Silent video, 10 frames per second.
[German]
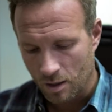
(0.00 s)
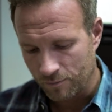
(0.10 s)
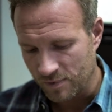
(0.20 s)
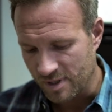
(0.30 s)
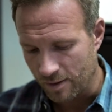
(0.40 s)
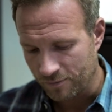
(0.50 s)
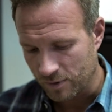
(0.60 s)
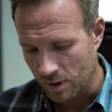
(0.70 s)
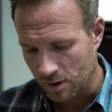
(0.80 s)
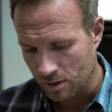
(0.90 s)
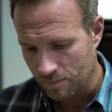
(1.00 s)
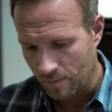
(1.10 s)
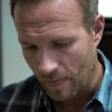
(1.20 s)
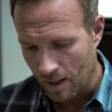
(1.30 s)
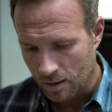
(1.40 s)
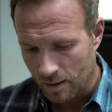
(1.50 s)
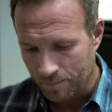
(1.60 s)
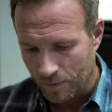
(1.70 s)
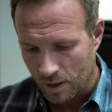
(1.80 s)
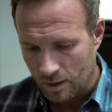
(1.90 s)
wie telefoniere ich?
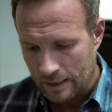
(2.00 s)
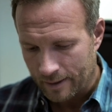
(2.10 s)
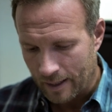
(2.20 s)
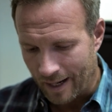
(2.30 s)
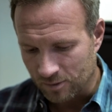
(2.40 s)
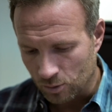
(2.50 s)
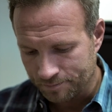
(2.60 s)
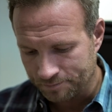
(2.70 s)
Also,